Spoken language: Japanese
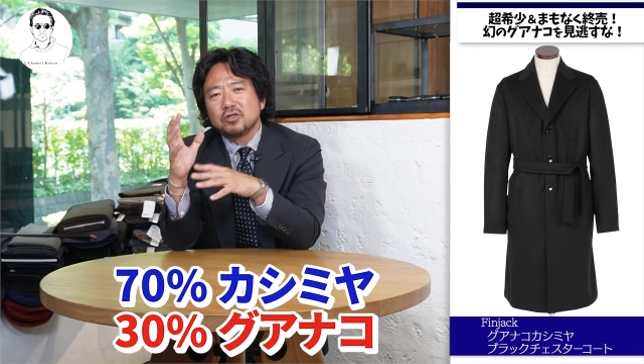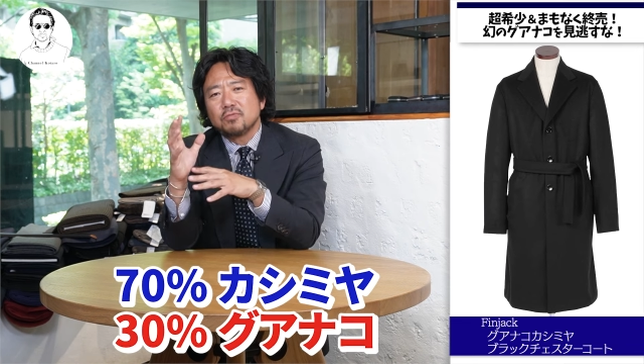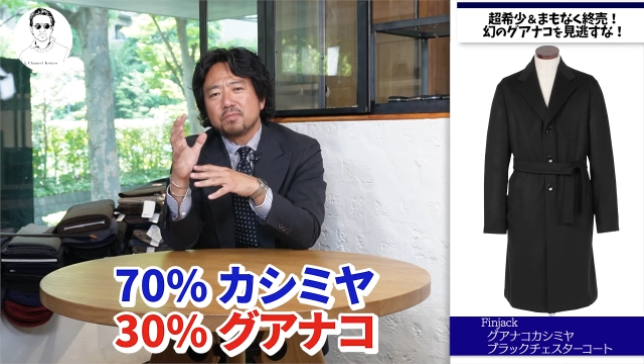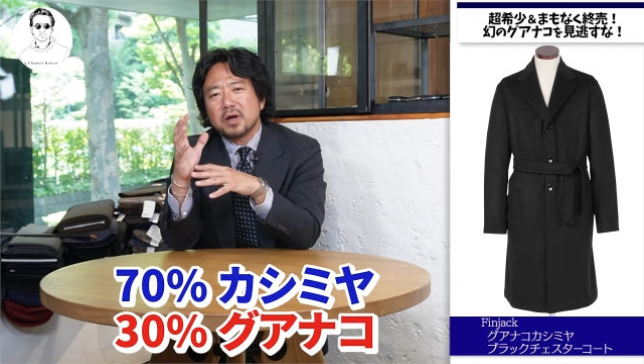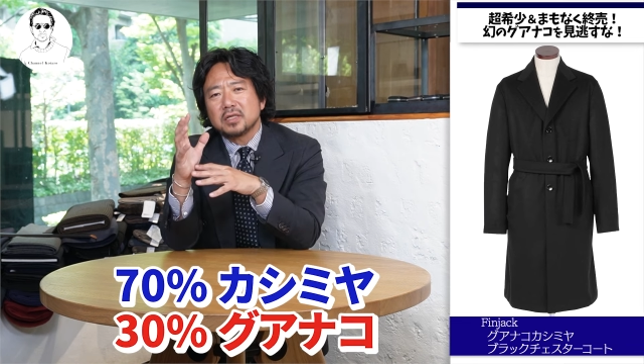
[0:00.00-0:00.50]
ん
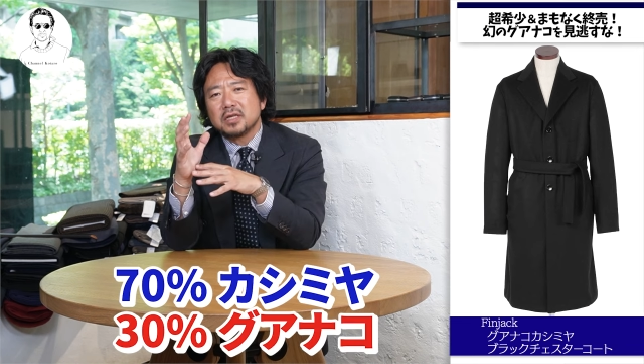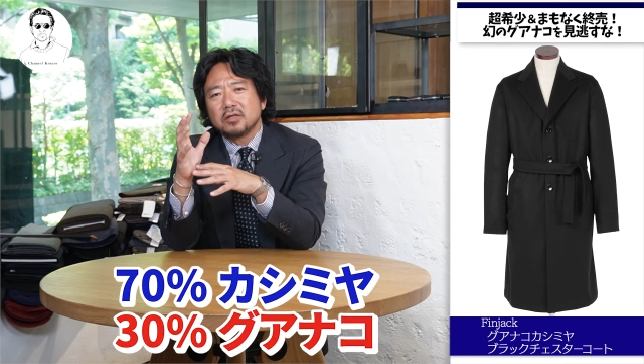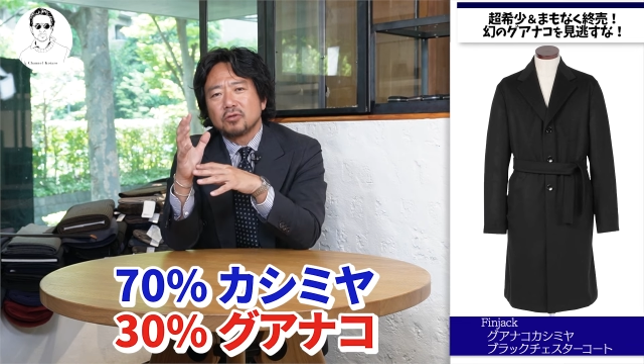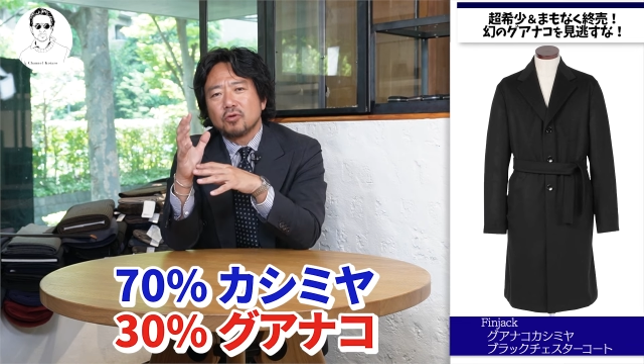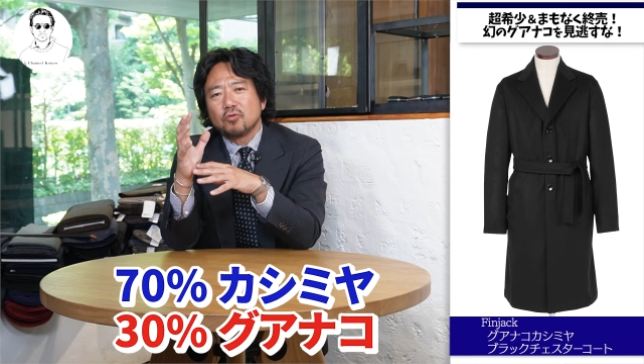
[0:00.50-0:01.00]
じゅっ
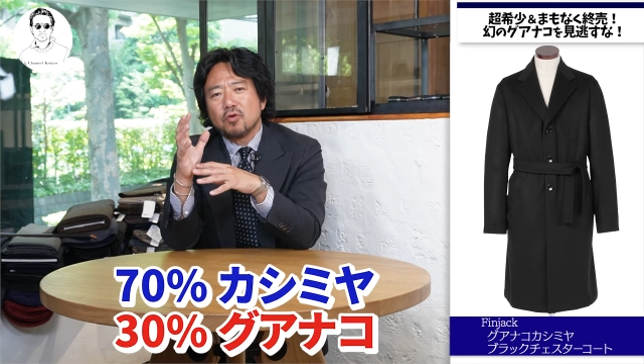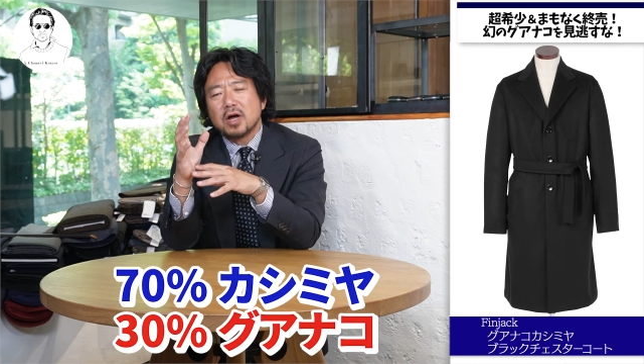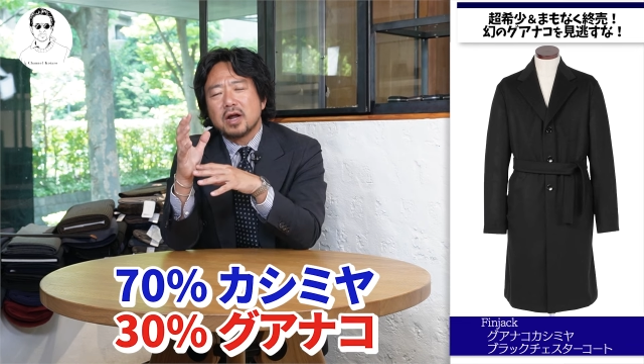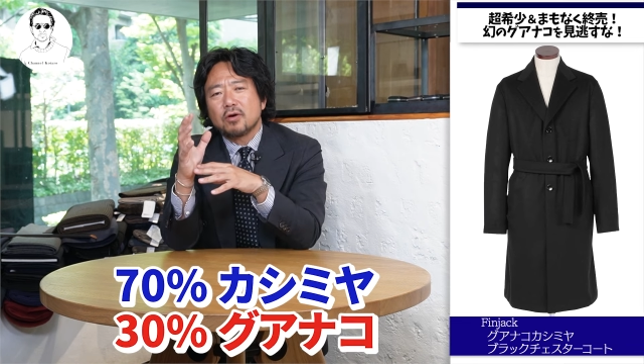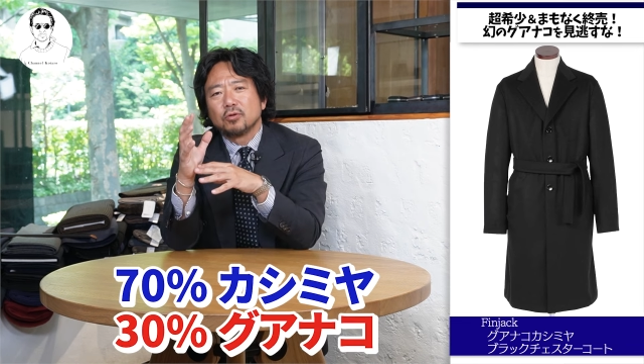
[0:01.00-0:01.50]
パーセント
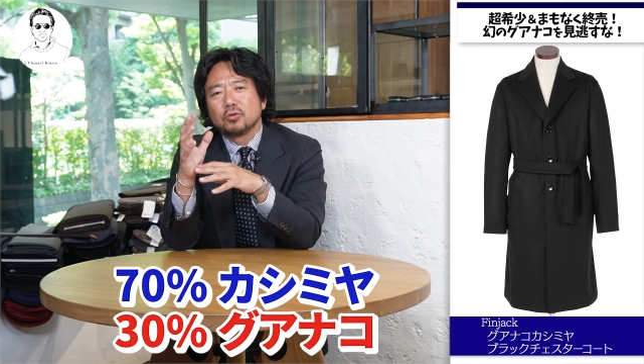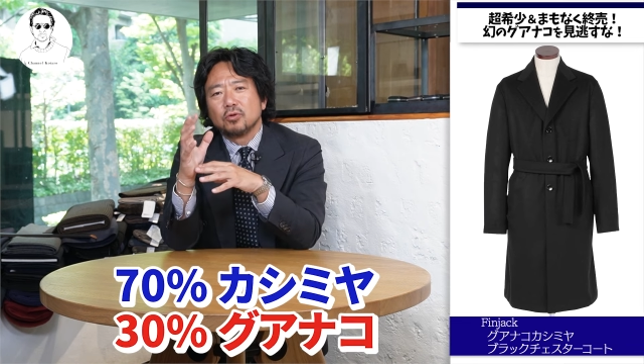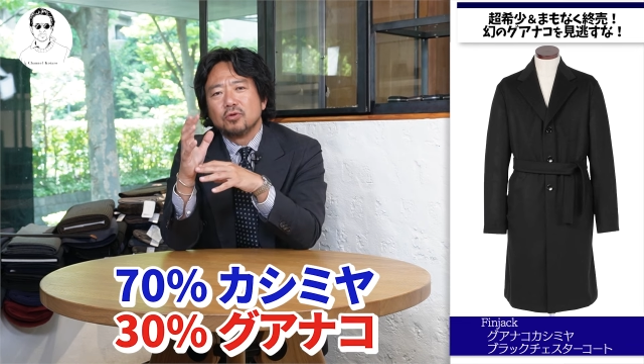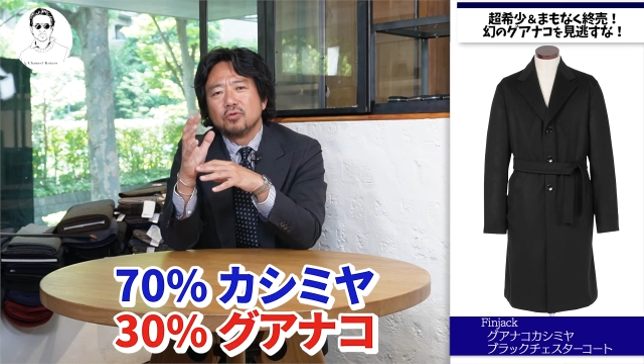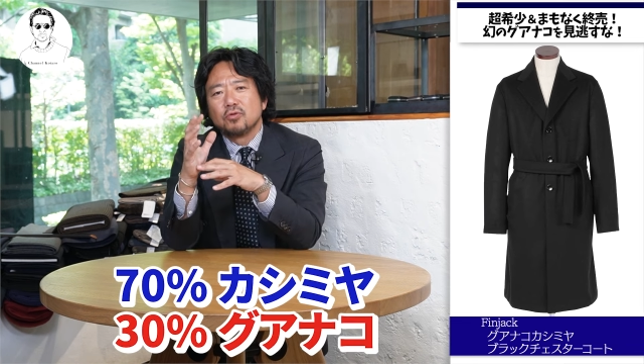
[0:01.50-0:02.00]
グアナコ
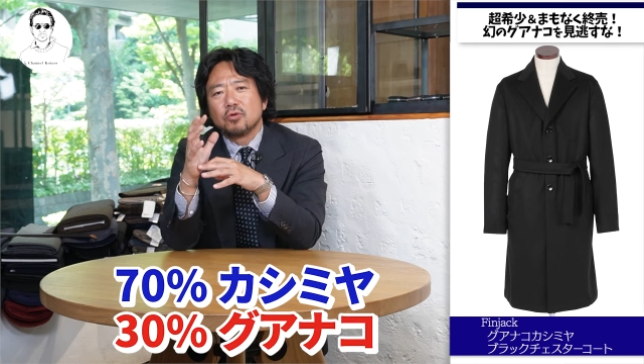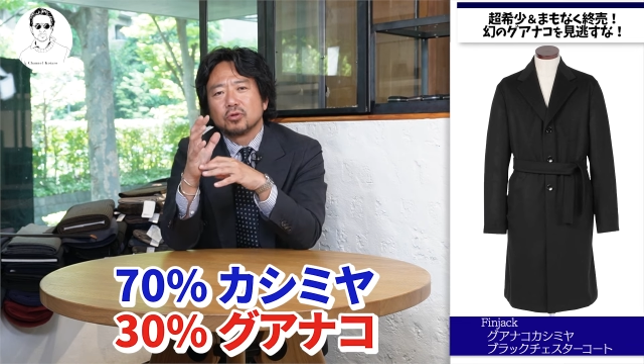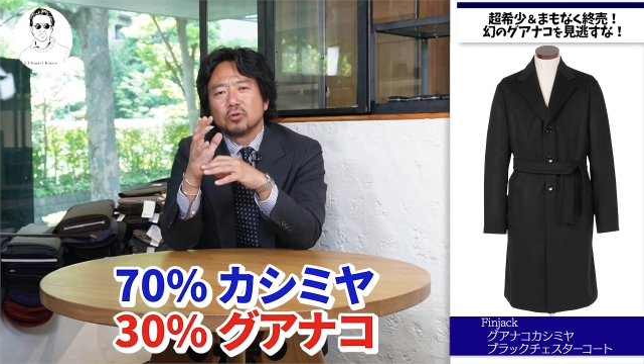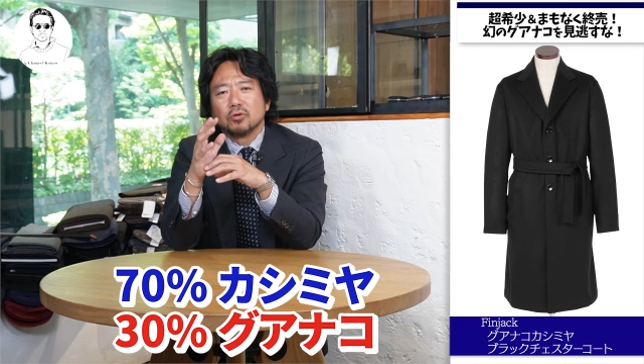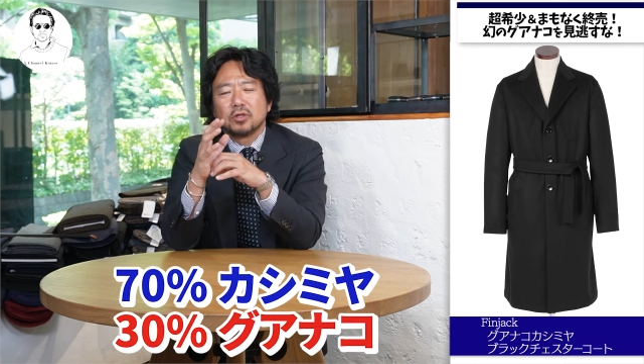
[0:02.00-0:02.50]
ということ